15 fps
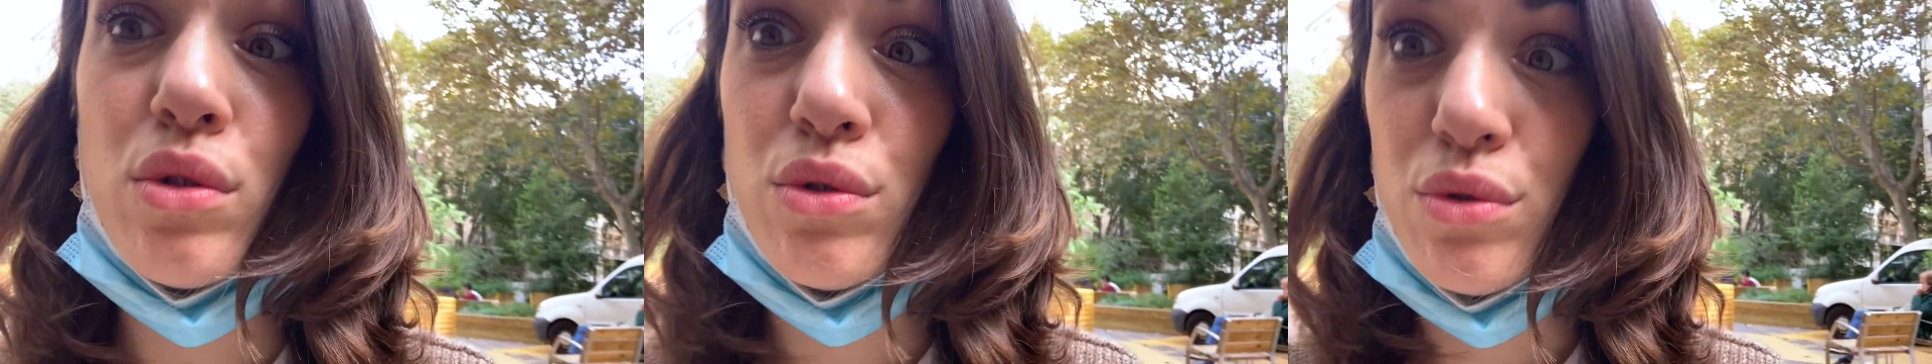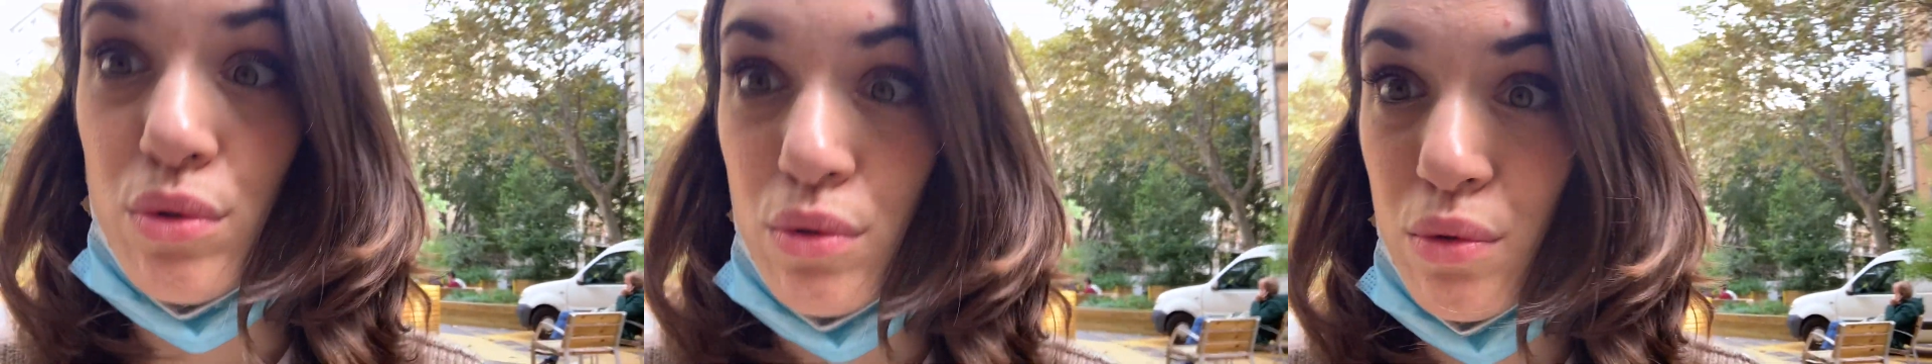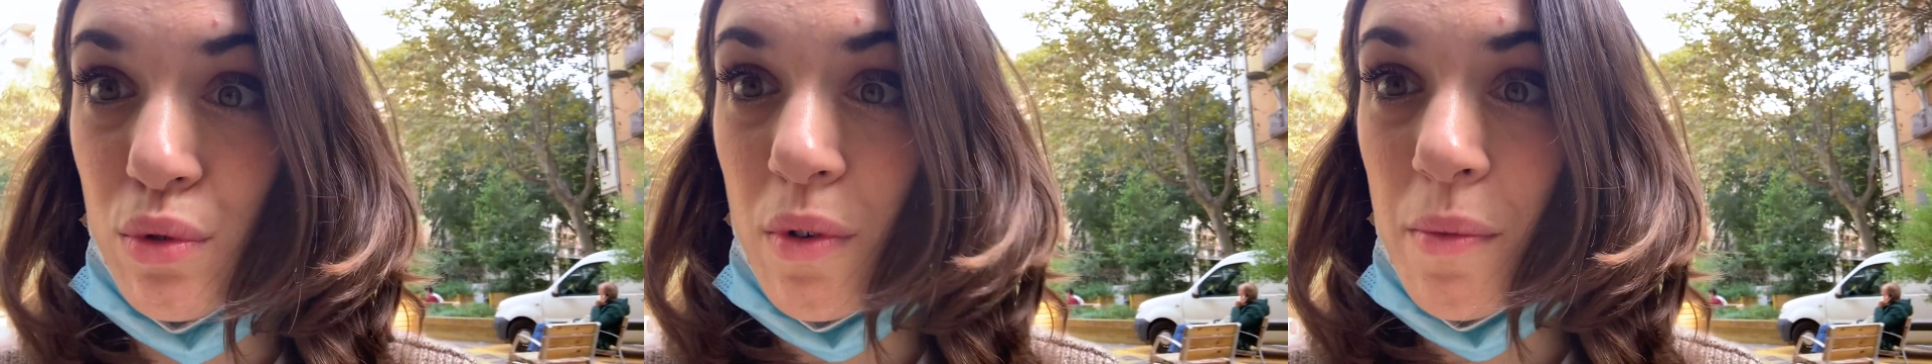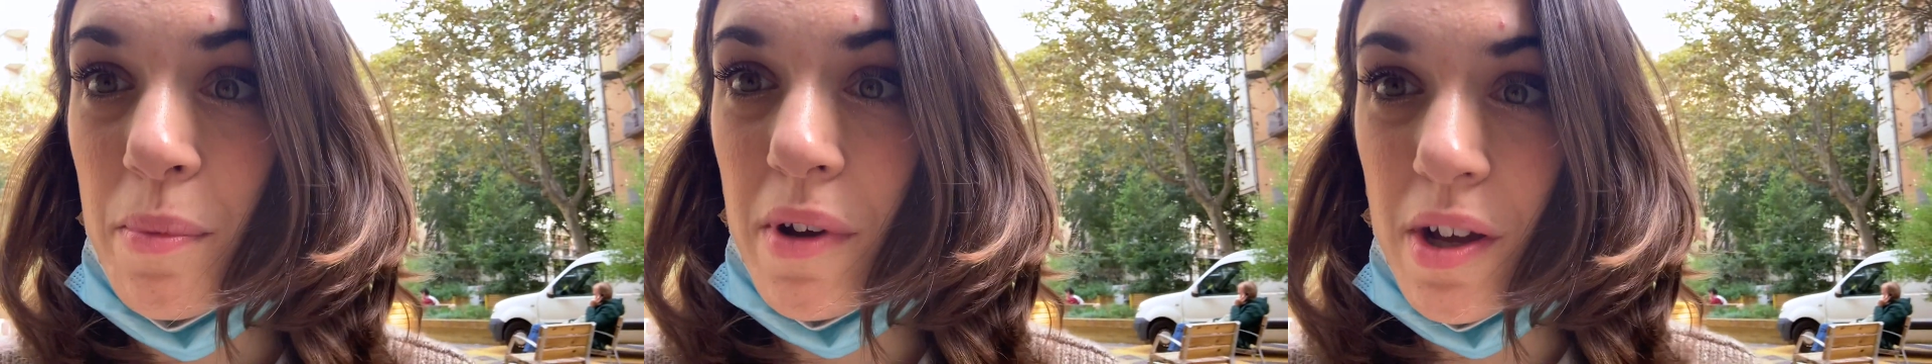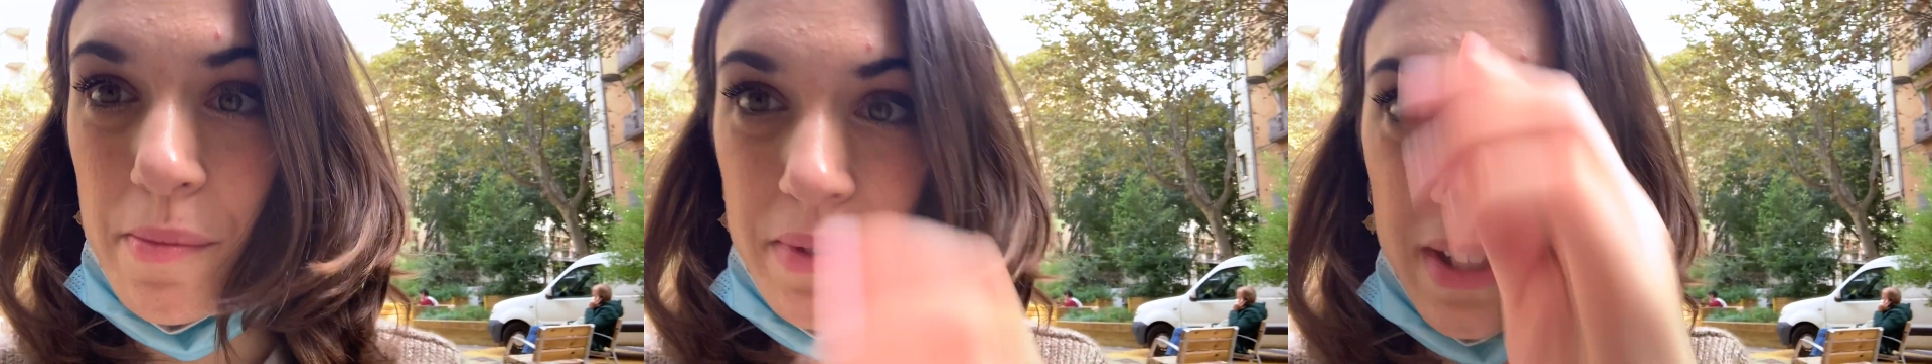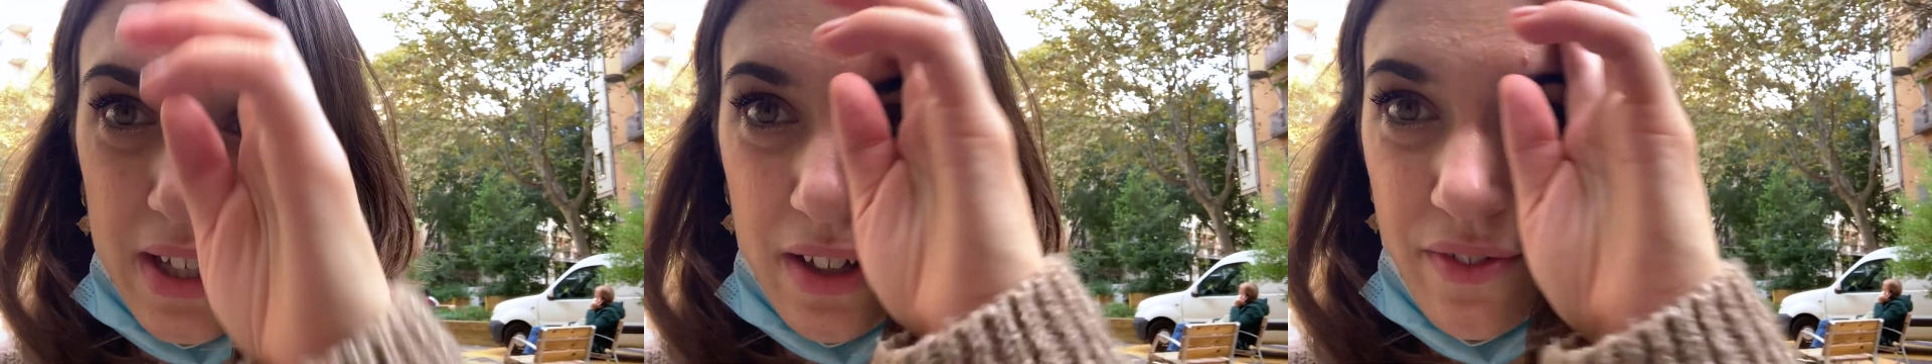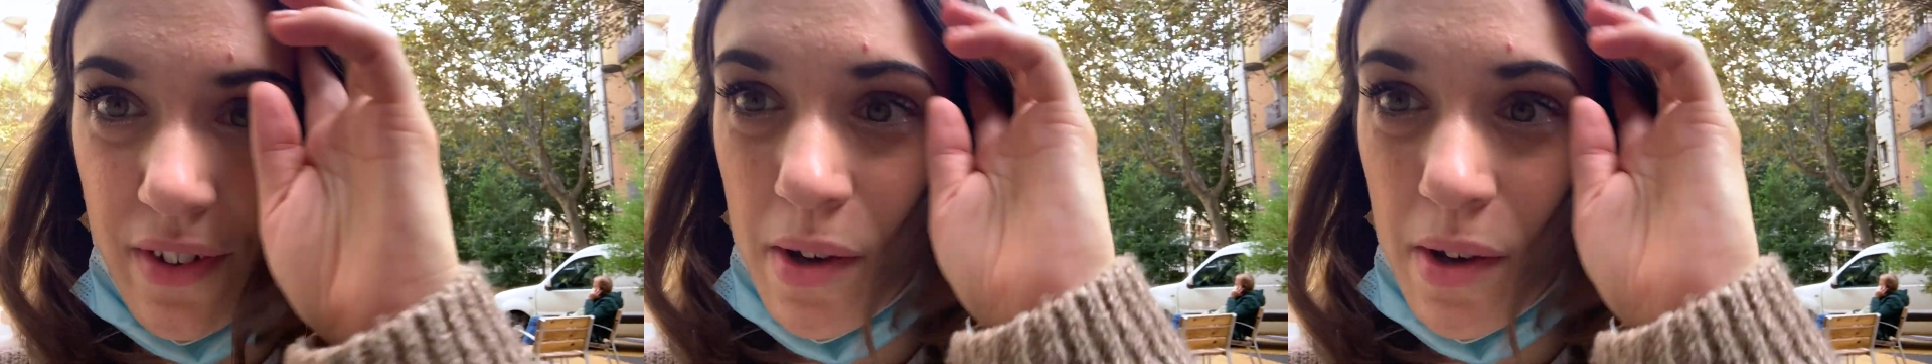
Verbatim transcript: Du coup on prend un petit café